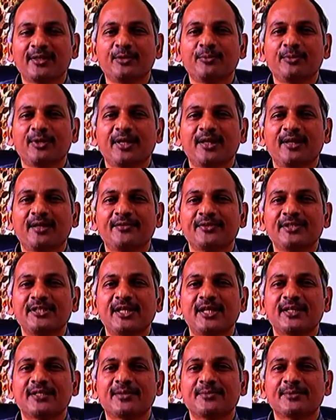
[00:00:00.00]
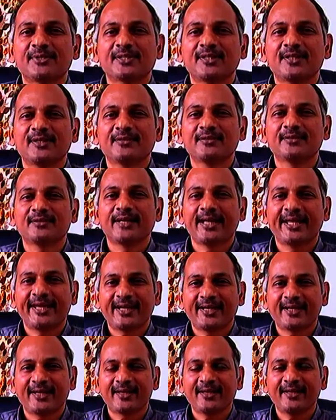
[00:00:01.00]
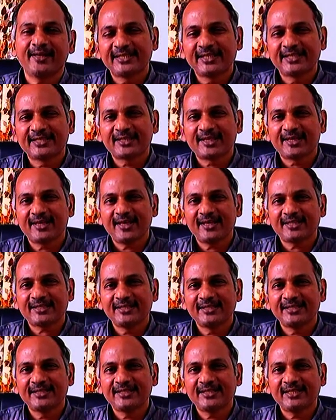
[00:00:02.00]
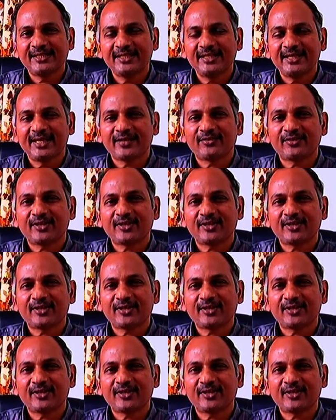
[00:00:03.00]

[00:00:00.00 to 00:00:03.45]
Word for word: తిరుమల విద్యా సంస్థలు డైరెక్టర్ని సిక్స్త్ క్లాస్ నుంచి